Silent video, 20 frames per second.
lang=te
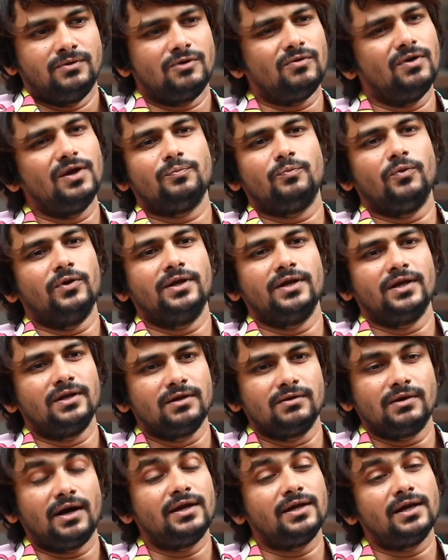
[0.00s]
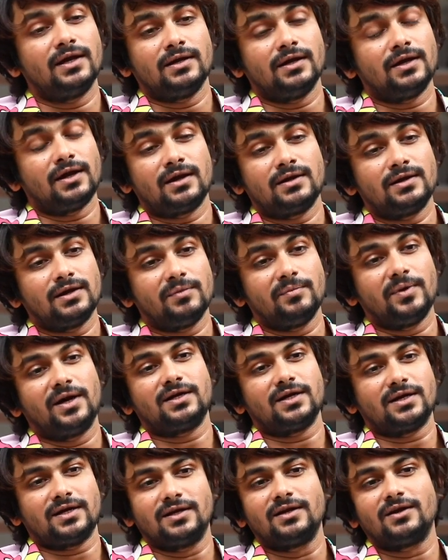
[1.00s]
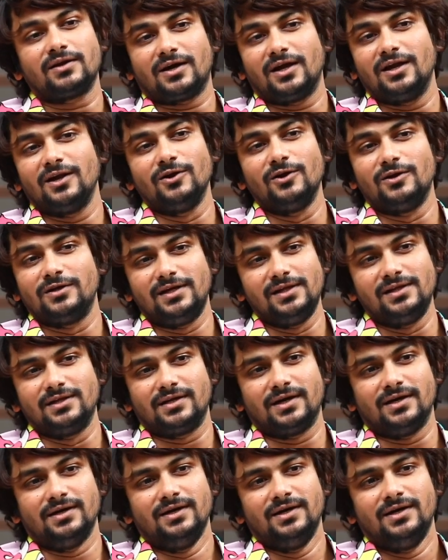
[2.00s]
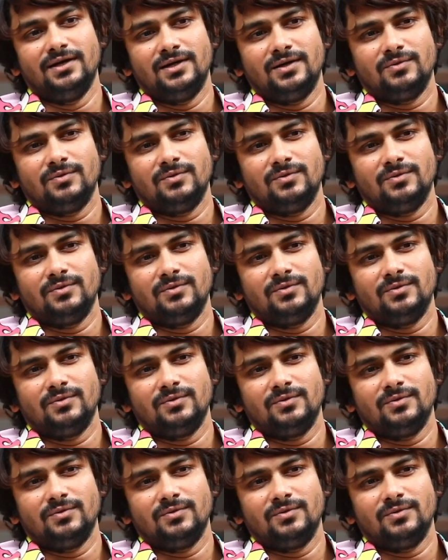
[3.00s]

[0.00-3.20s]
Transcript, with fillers: ఒకవేళ పోయినా నేను ఆయన అన్న మాటకి నేను కళ్ళలో నీళ్ళు తిరిగాయి